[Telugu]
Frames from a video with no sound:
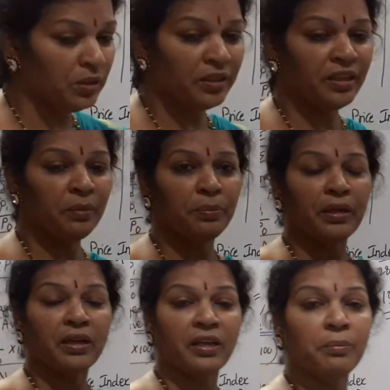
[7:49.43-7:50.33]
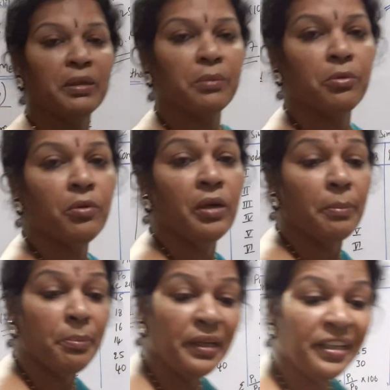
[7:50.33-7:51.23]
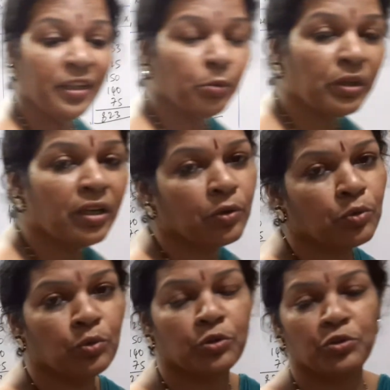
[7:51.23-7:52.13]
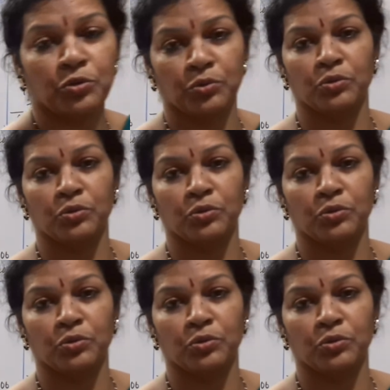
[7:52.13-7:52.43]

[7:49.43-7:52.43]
ఉన్నదాని ప్రకారం మనము మీడియన్ కూడా కనుక్కోవచ్చు